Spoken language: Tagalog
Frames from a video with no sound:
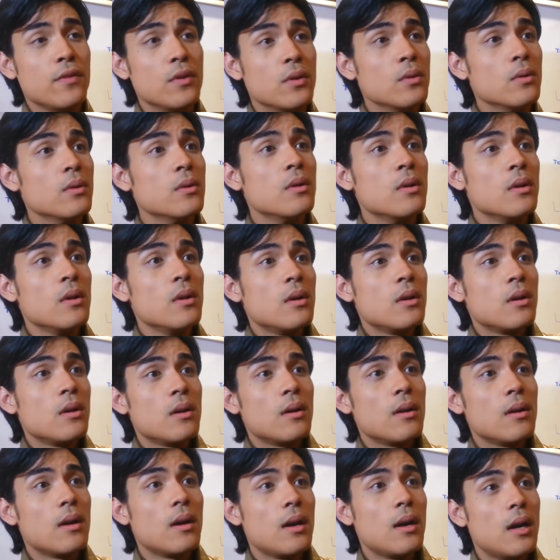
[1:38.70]
you
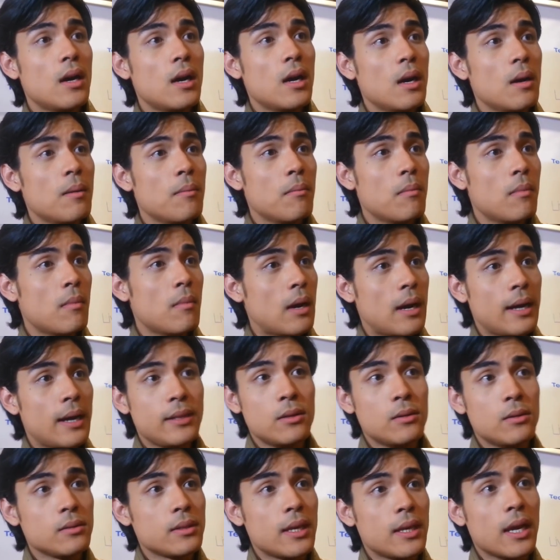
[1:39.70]
um, I don't